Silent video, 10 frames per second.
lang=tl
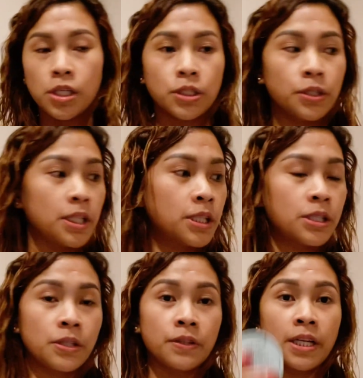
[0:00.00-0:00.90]
so
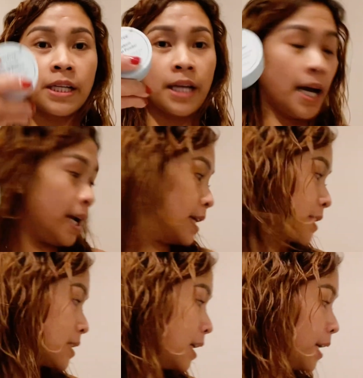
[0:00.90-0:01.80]
ito din guys,
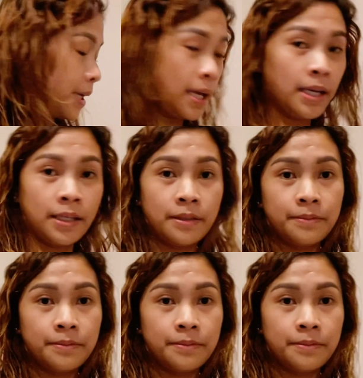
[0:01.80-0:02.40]
ayan.